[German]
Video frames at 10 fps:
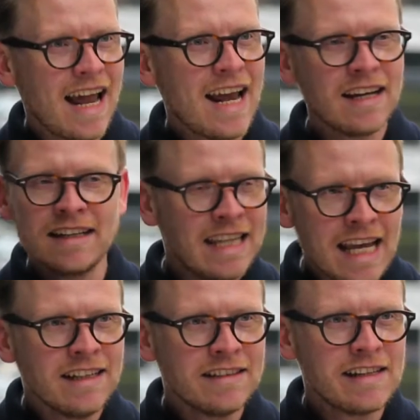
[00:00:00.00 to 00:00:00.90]
Denken,
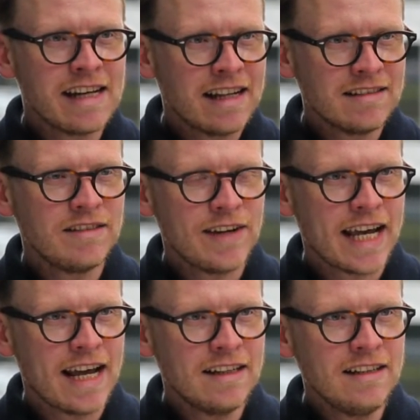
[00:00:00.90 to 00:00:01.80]
jede Intelligenz, die wir
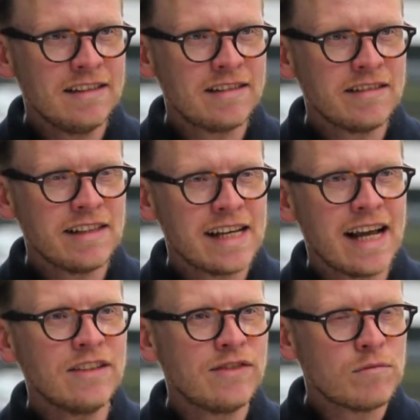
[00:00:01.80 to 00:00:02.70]
kennen, ist
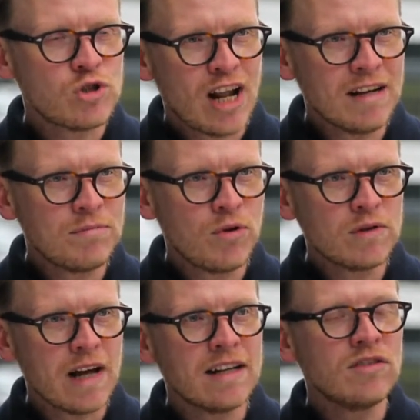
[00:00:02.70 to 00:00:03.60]
Intelligenz vom
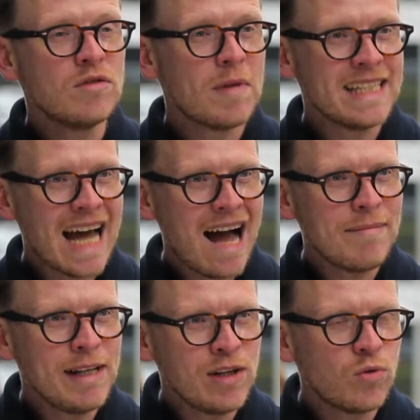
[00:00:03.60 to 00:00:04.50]
Standpunkt eines über
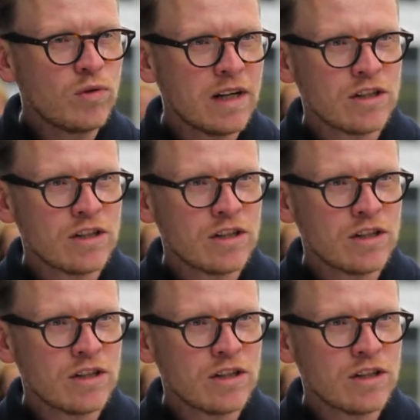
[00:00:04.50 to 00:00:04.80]
Jahrmillionen